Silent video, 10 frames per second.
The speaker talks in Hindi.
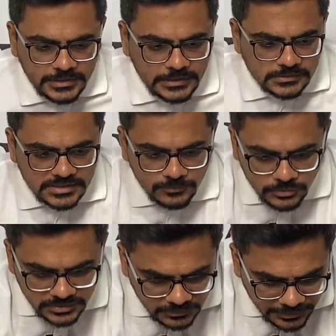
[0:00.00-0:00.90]
की लेंथ छः
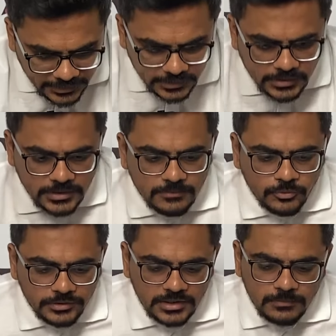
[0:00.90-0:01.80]
पॉइंट तीन मीटर रहेगी
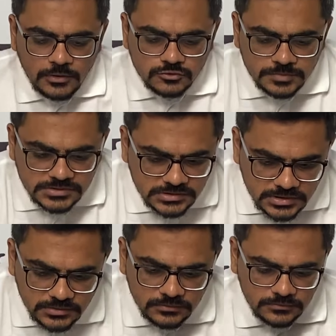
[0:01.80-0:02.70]
पॉइंट एट ब्लाउज पीस के
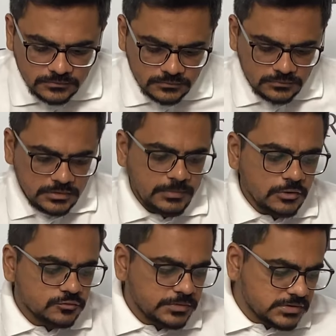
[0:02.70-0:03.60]
साथ ये
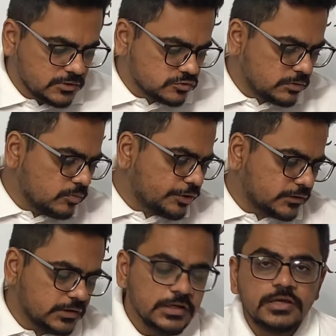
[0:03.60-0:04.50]
ब्लाउज पीस है उसमें भी बॉर्डर
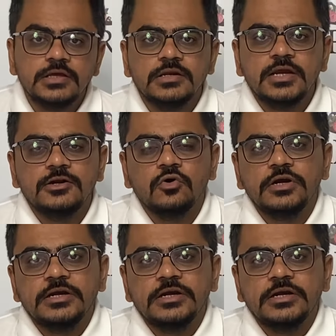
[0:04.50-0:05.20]
दी गई रेट और